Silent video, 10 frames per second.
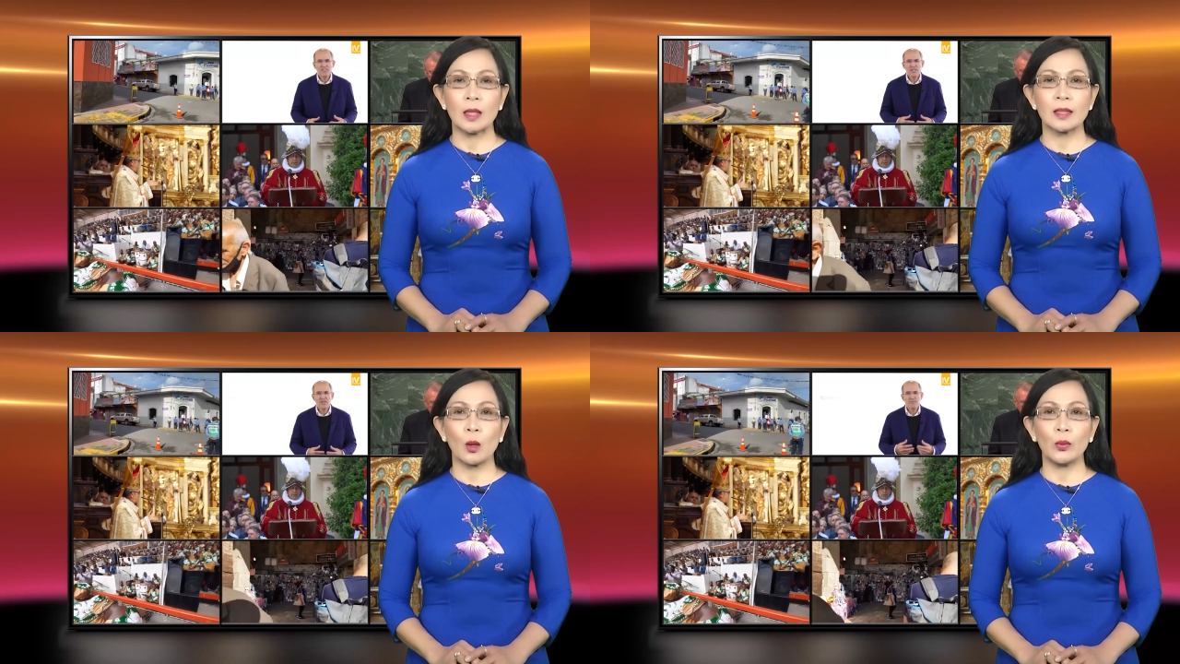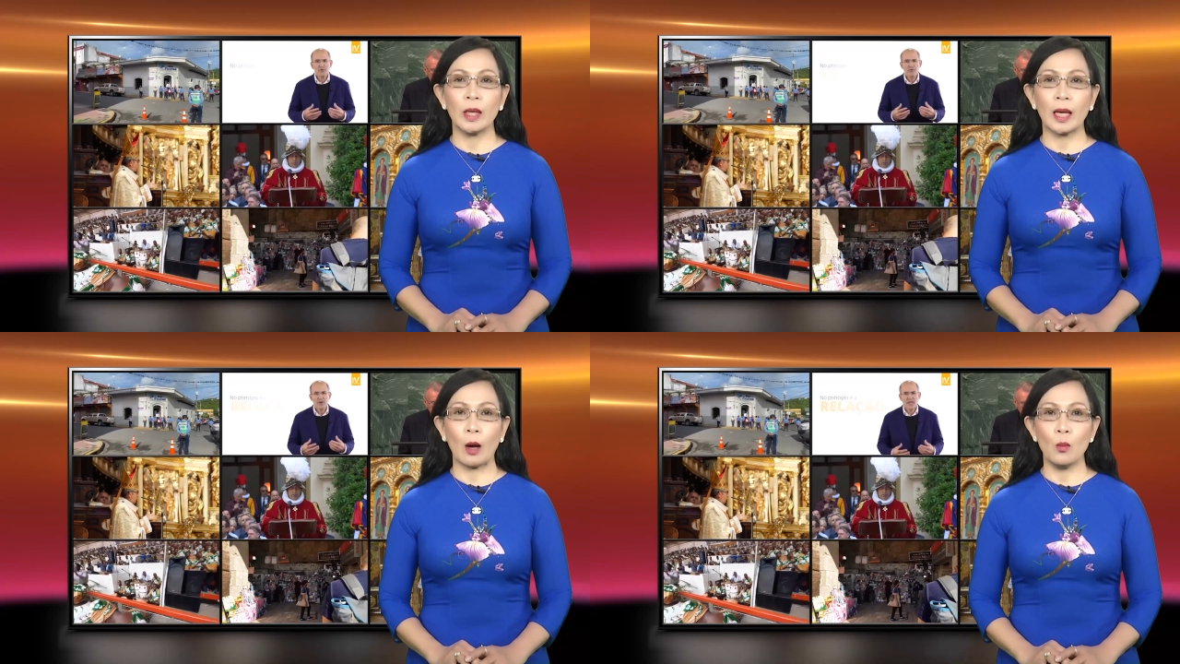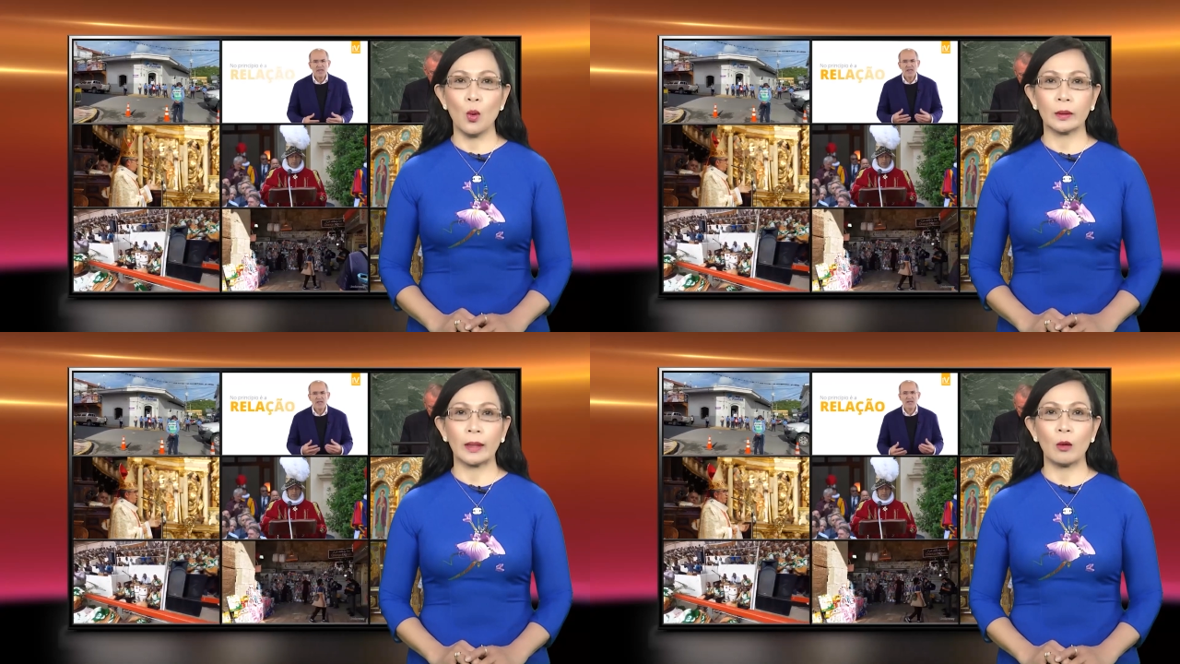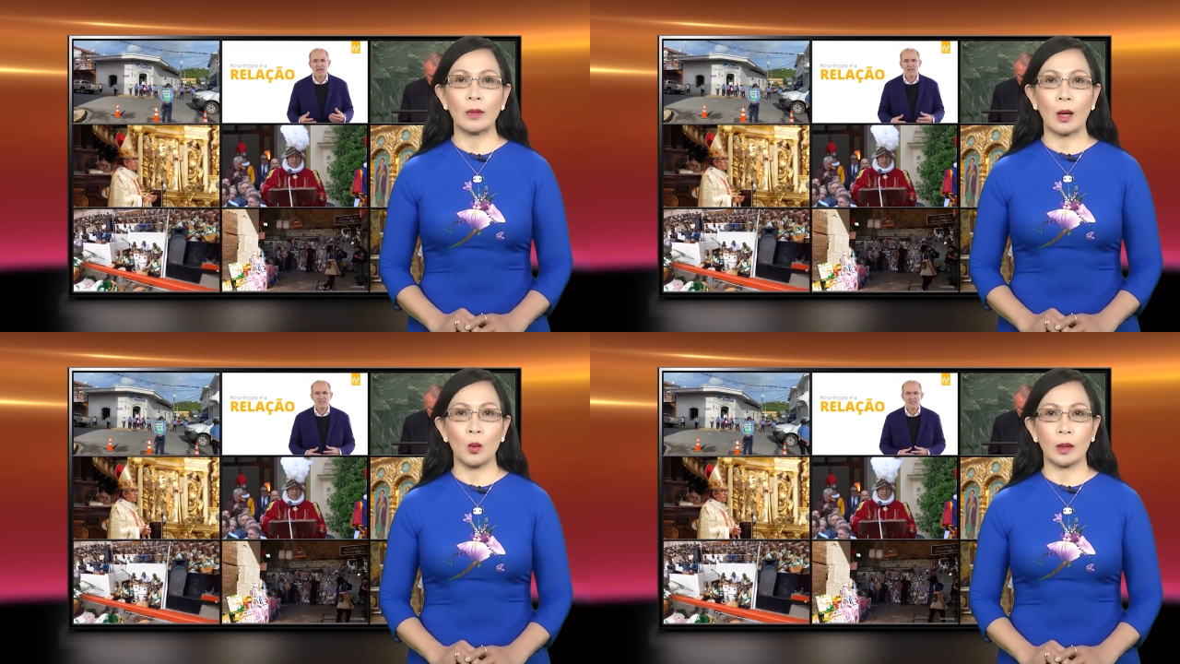sau những cáo buộc theo
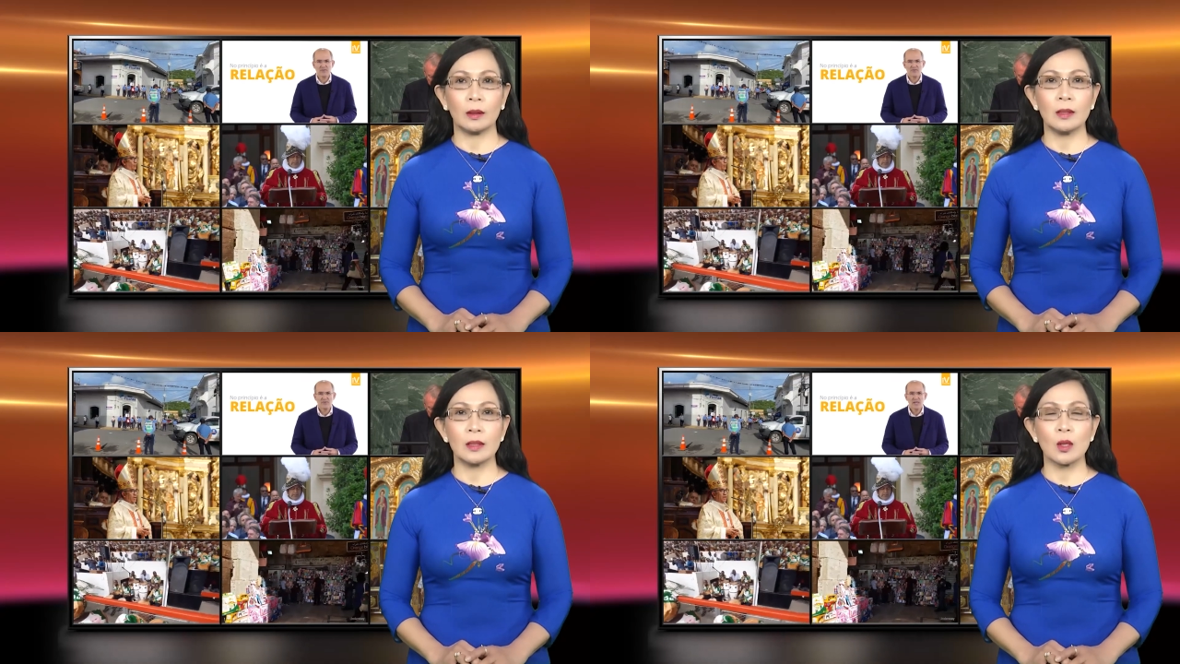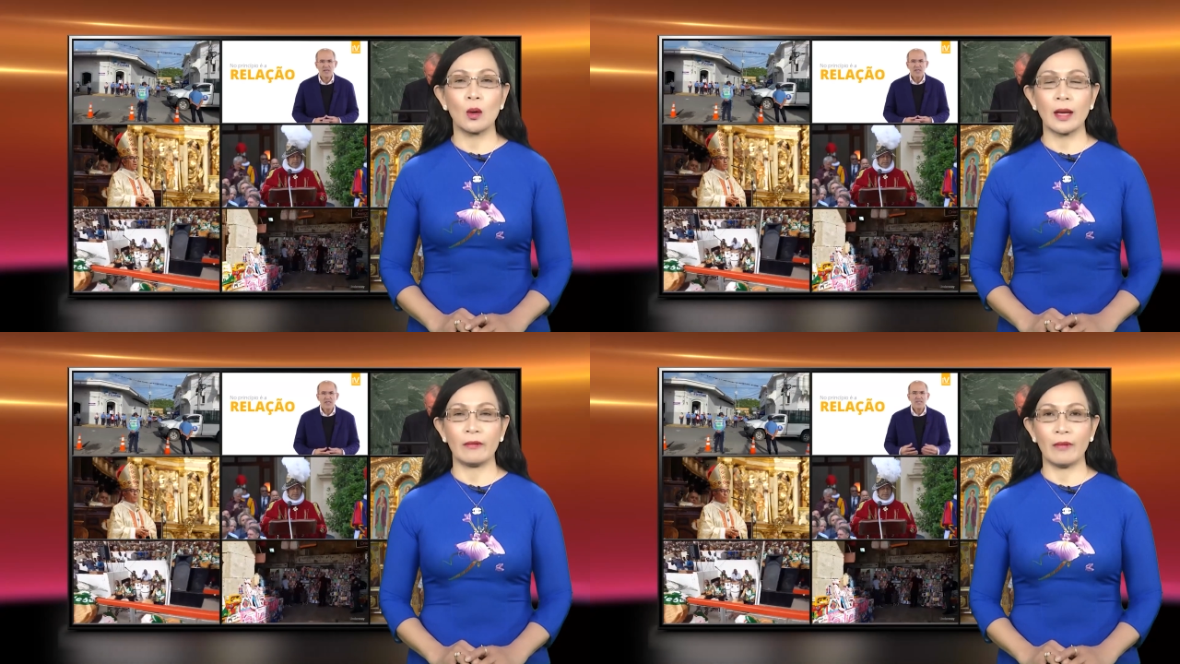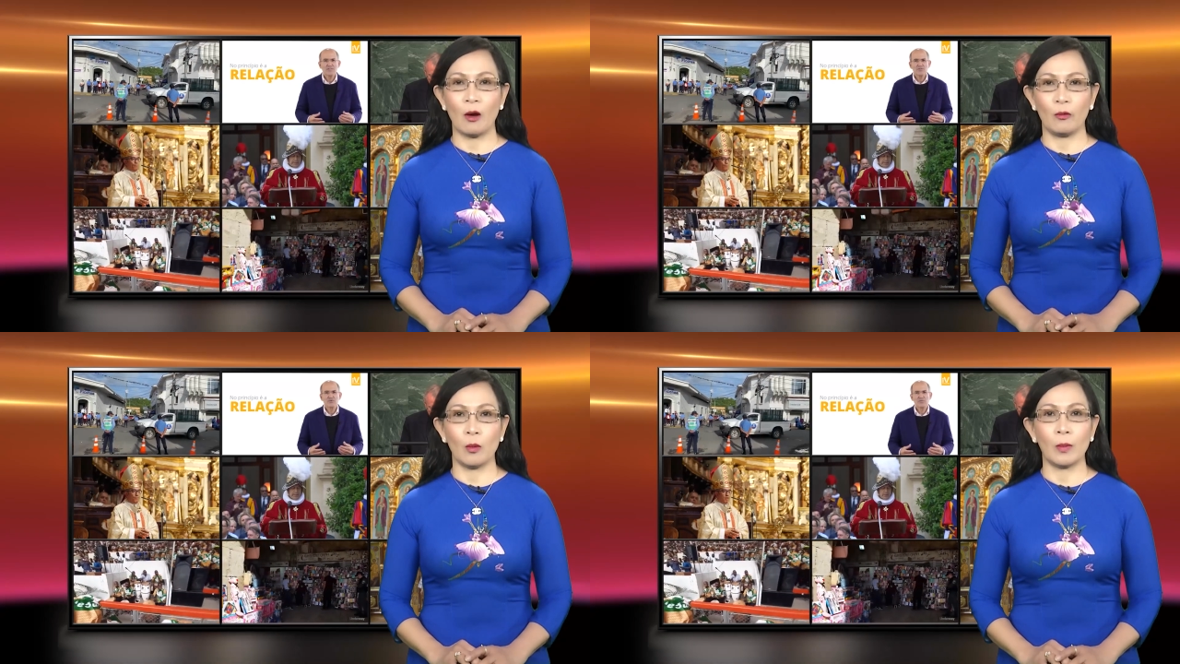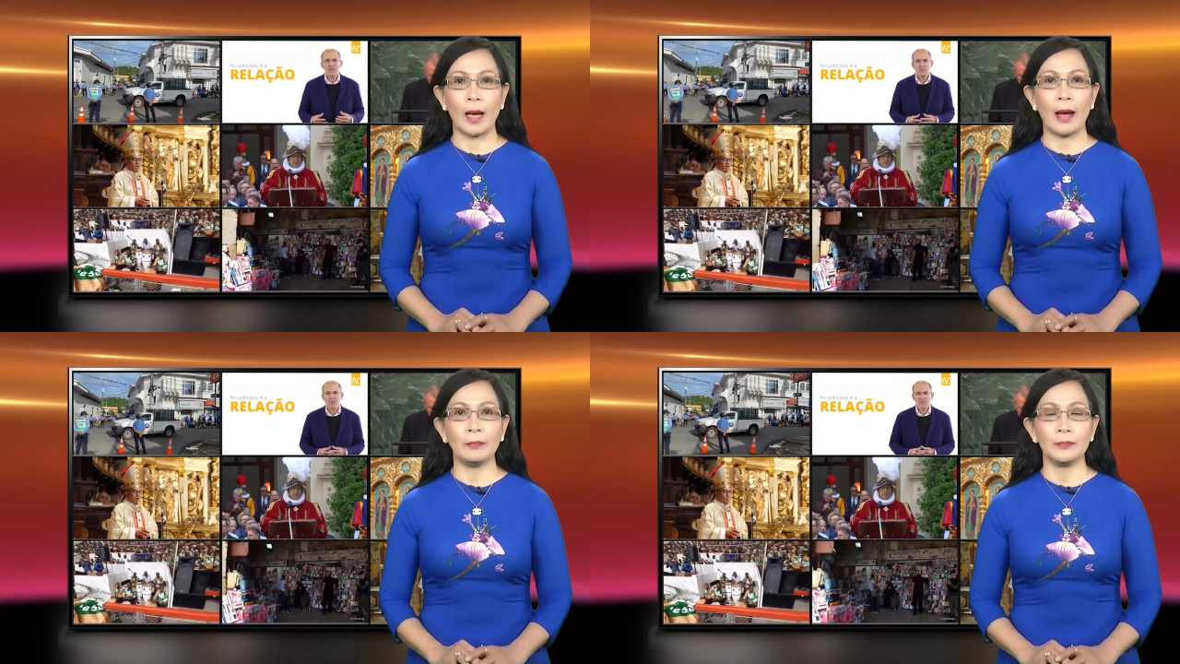đạo luật tự do ra vào phòng
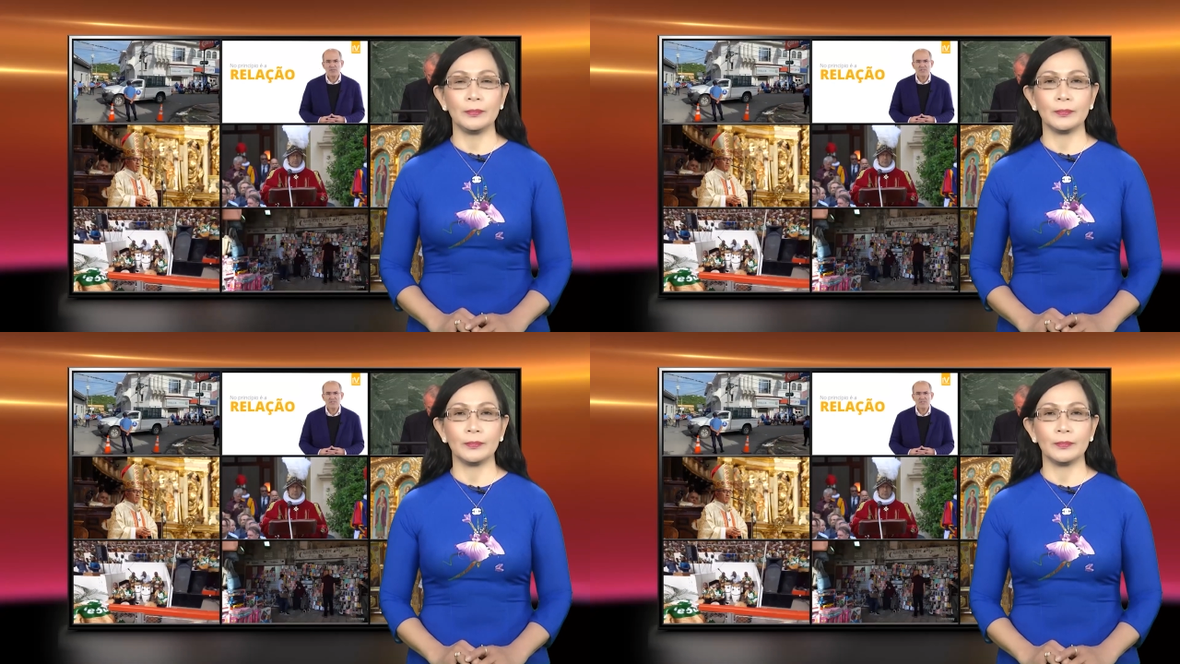khám.